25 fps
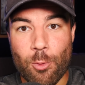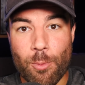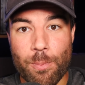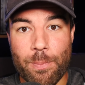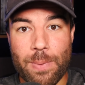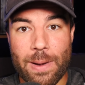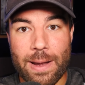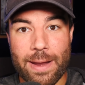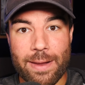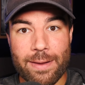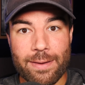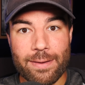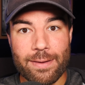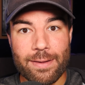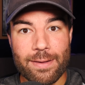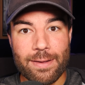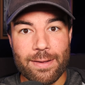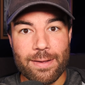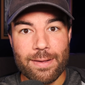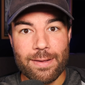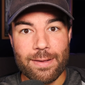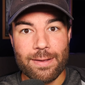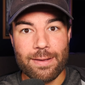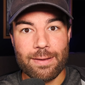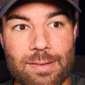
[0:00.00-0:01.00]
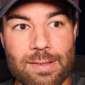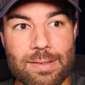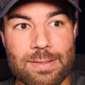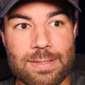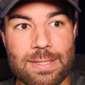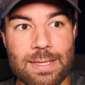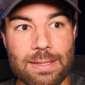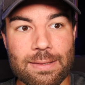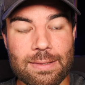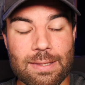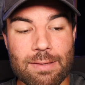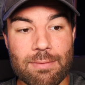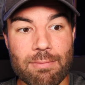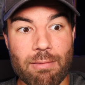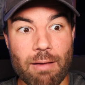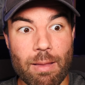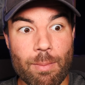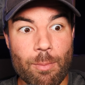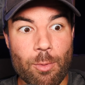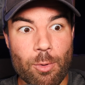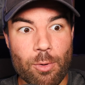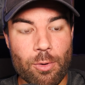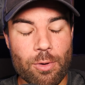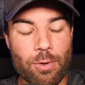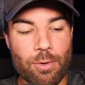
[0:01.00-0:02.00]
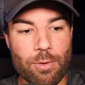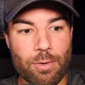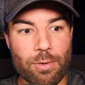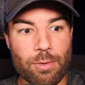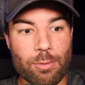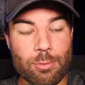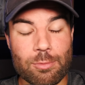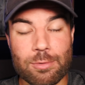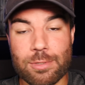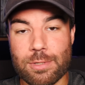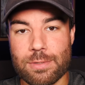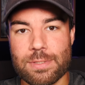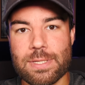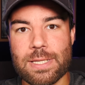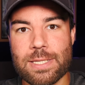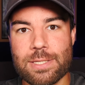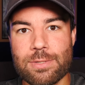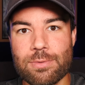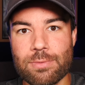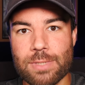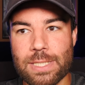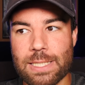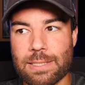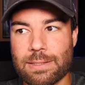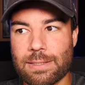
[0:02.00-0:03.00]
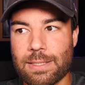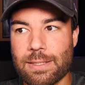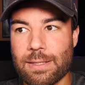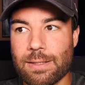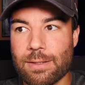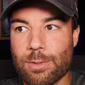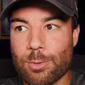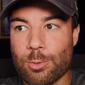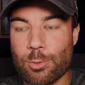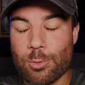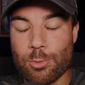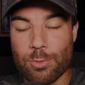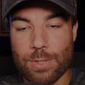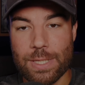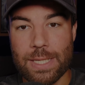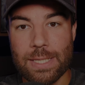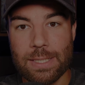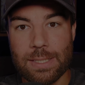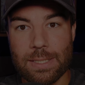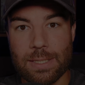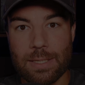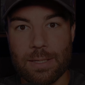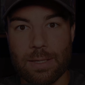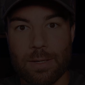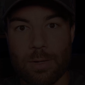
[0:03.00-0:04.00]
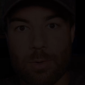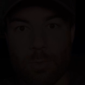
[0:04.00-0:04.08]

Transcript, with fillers: complet, c'était vraiment euh, une sensation qui était unique.